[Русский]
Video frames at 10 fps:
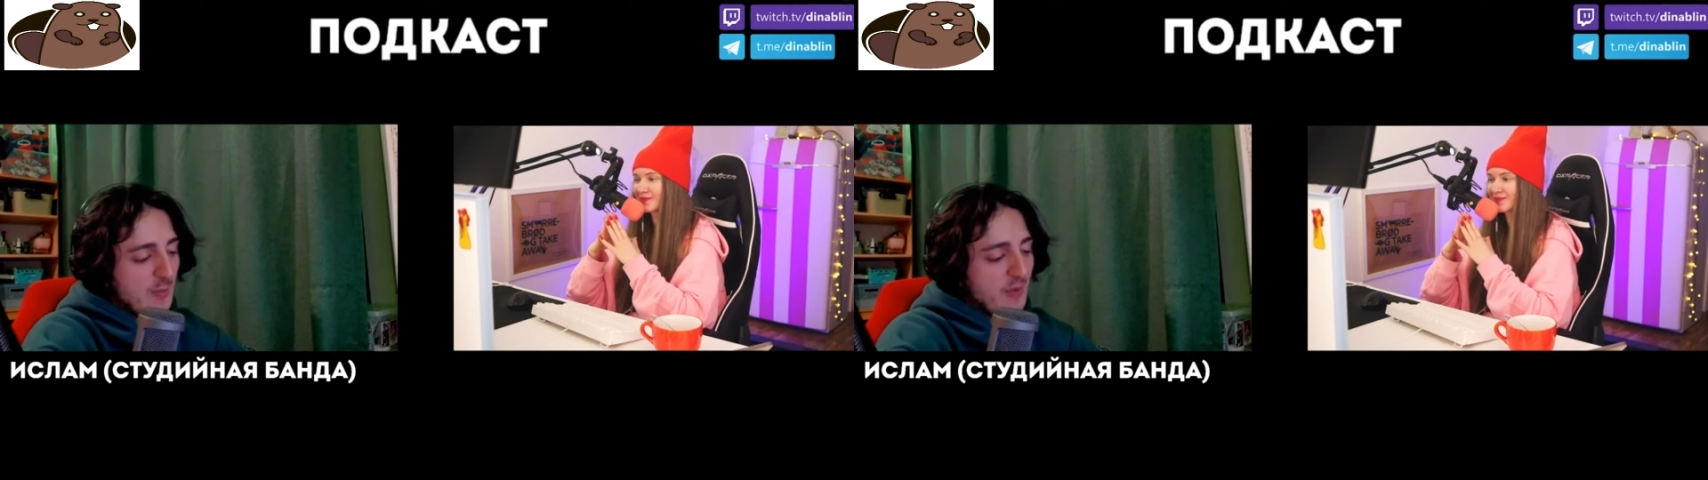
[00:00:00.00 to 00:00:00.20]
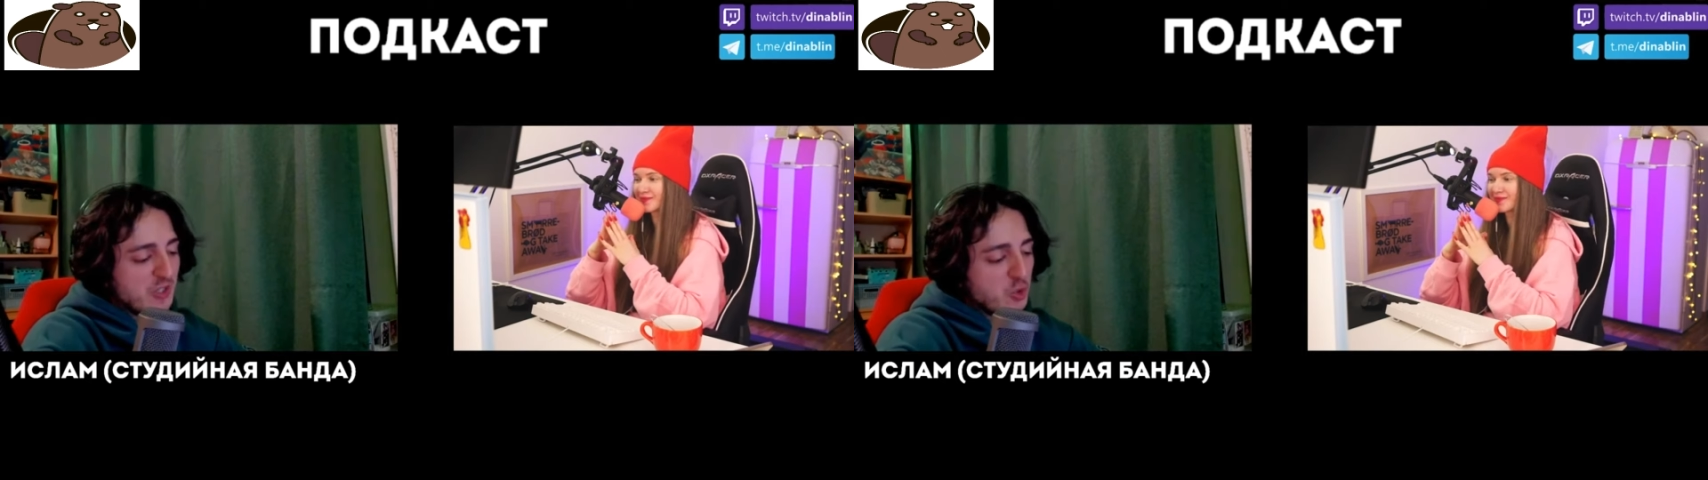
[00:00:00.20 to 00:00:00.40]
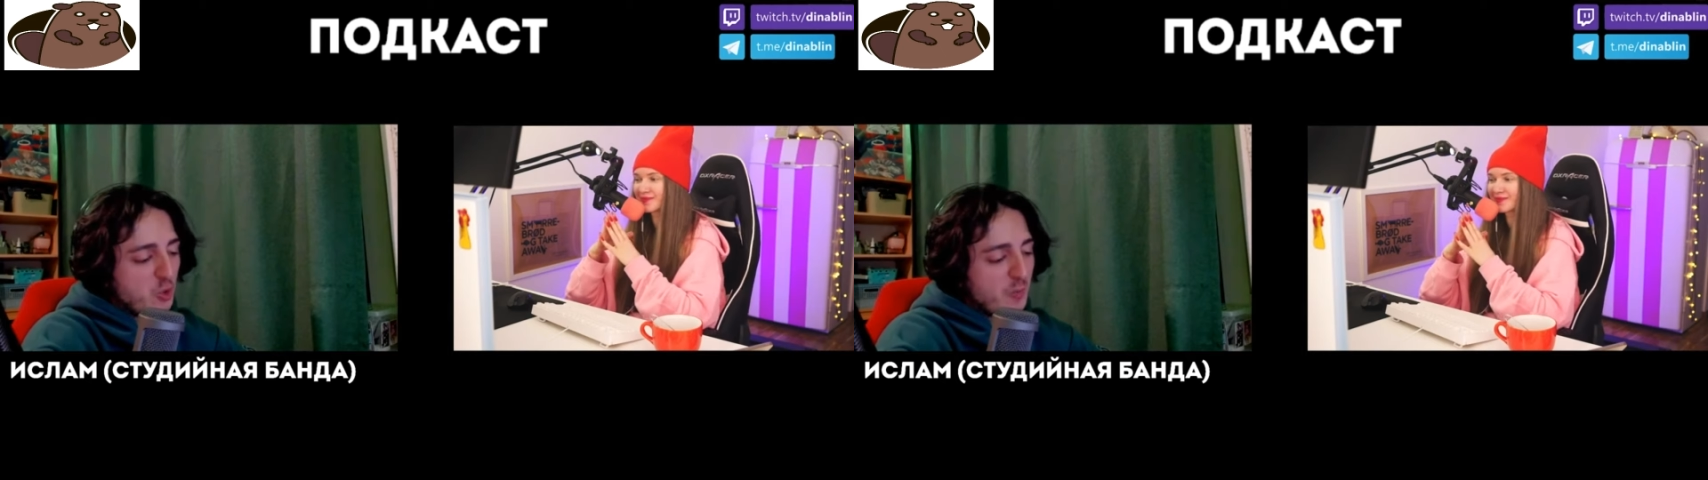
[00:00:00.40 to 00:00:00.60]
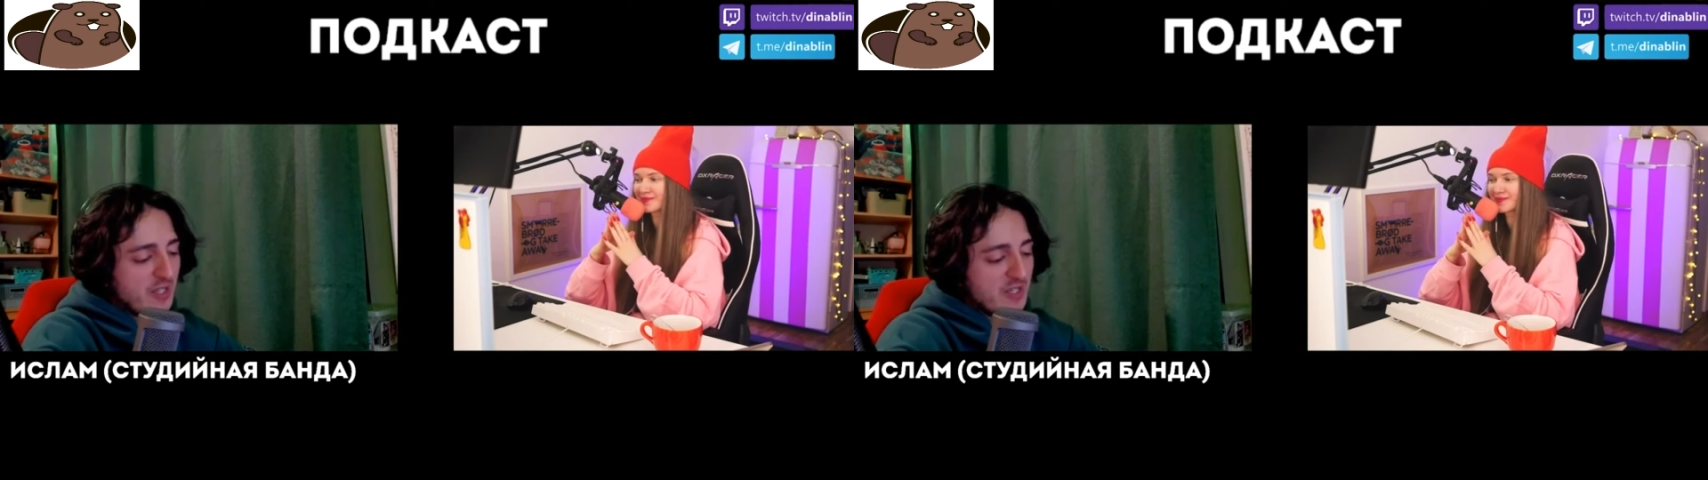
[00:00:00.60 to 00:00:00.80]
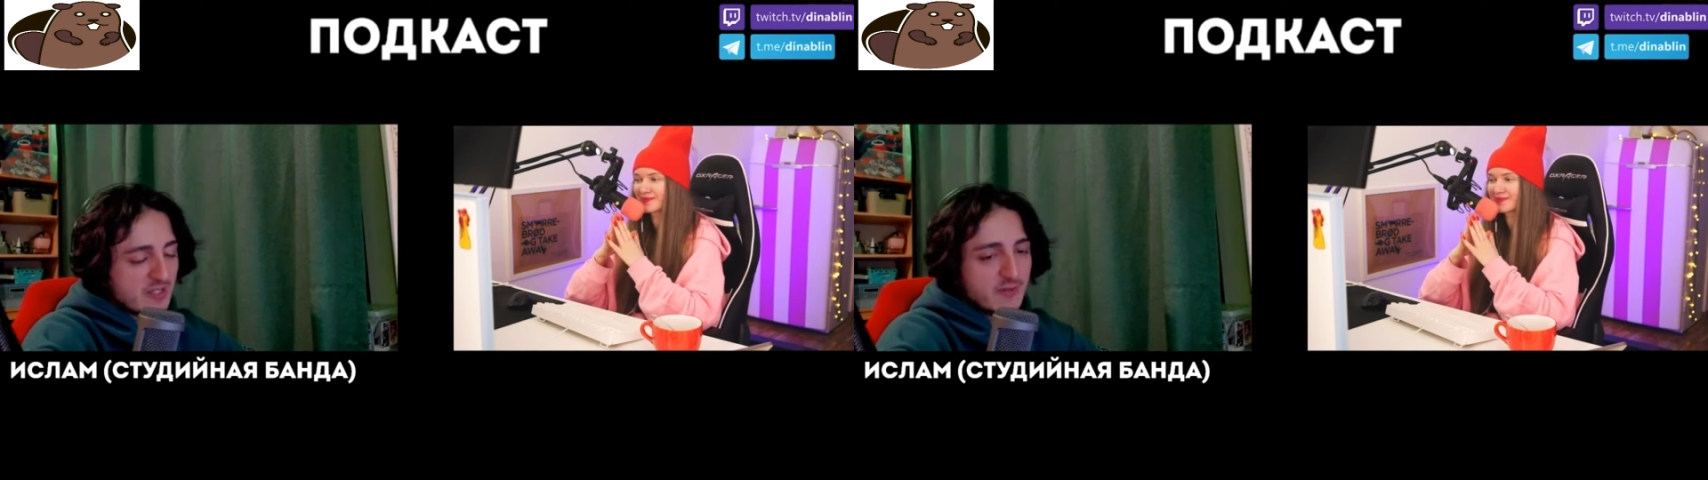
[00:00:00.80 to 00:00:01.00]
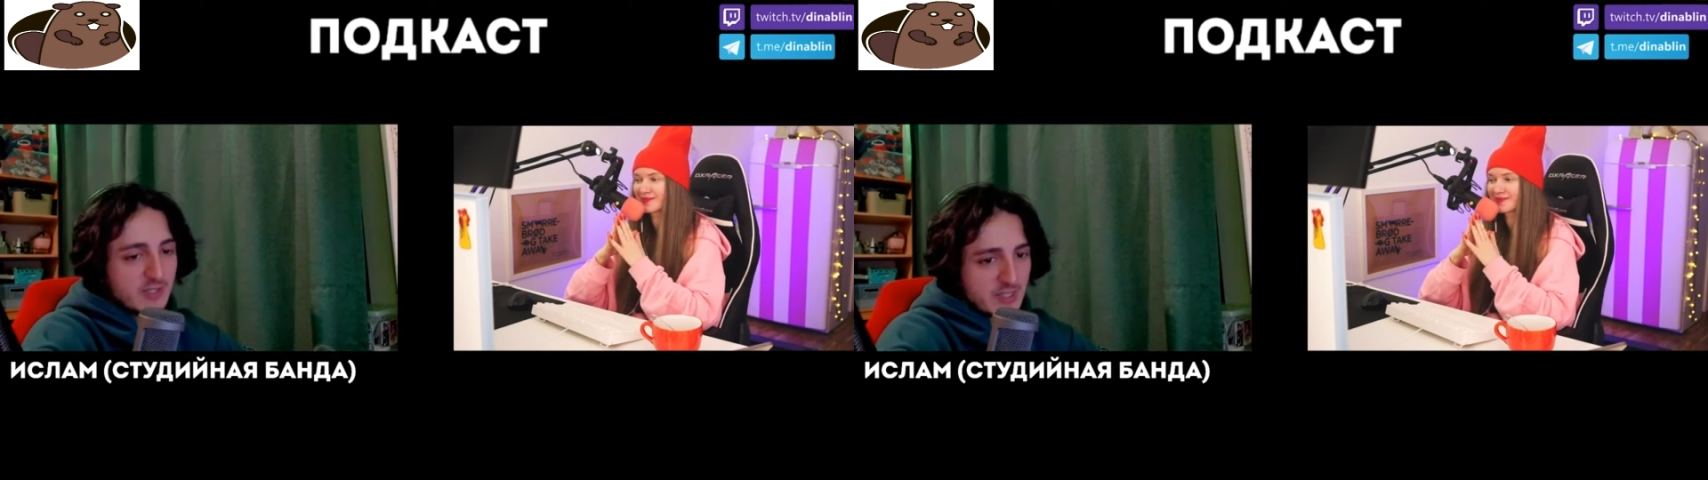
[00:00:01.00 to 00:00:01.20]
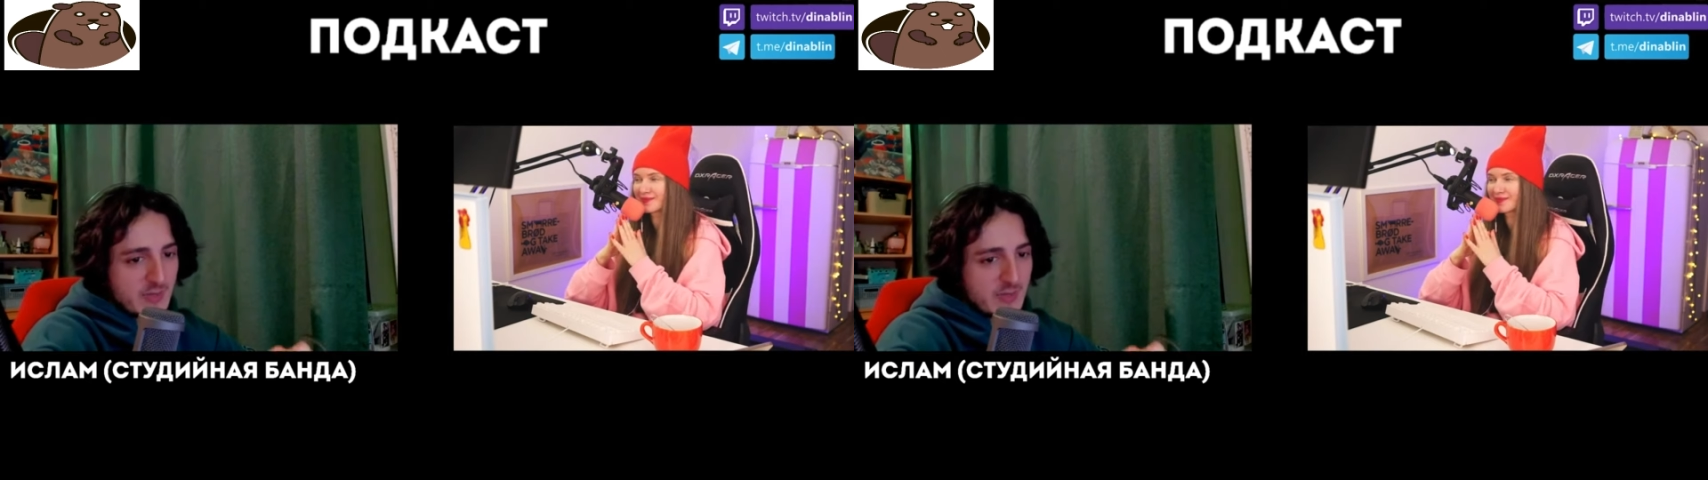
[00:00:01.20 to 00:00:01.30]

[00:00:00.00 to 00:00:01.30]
Потом, если вы